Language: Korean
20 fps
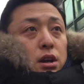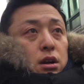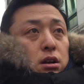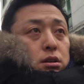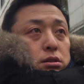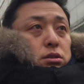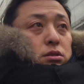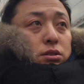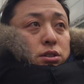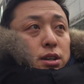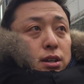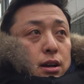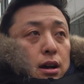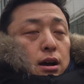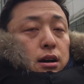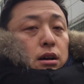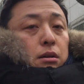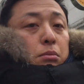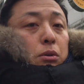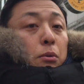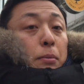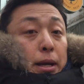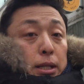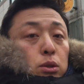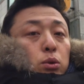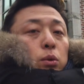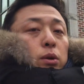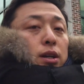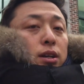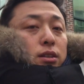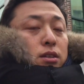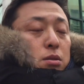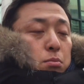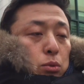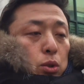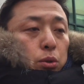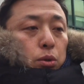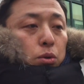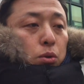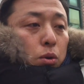그래서 제가 뭐 멘토링한
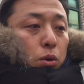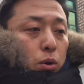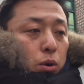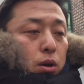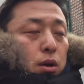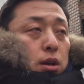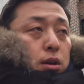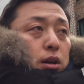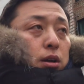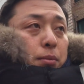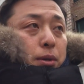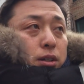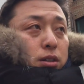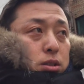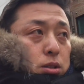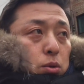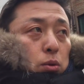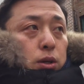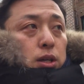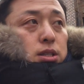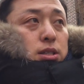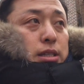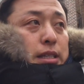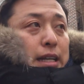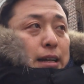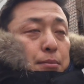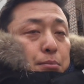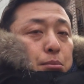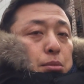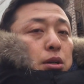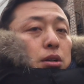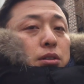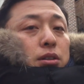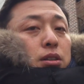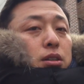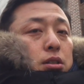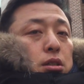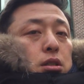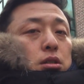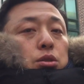팀도 있고 아, 그동안
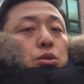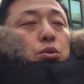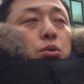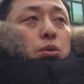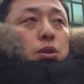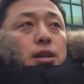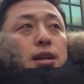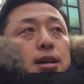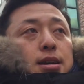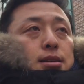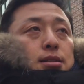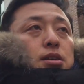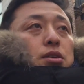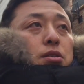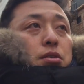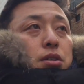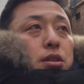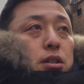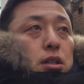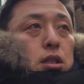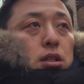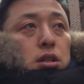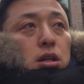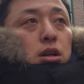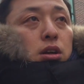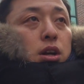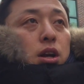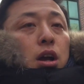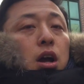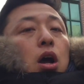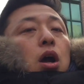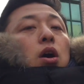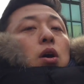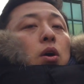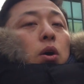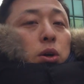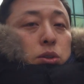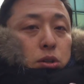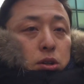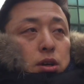지난번 그 초기 아이디어를
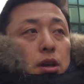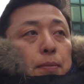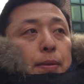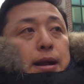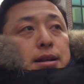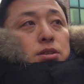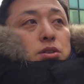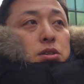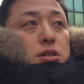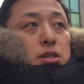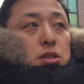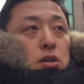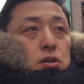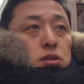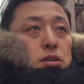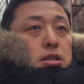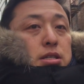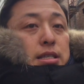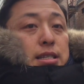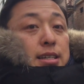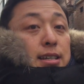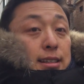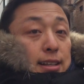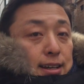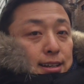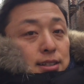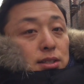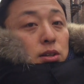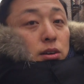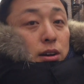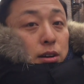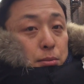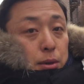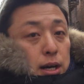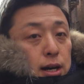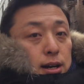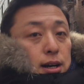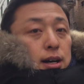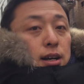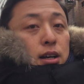어떻게 발전시켰는지에 대해서
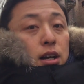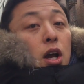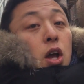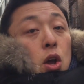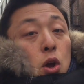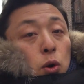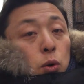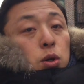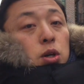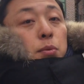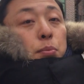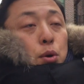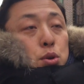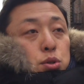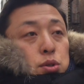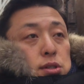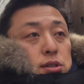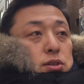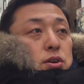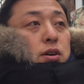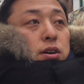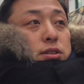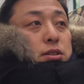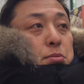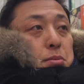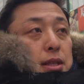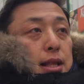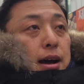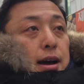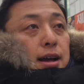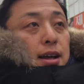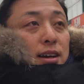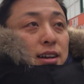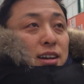아마 오늘 볼 수 있을 것 같습니다.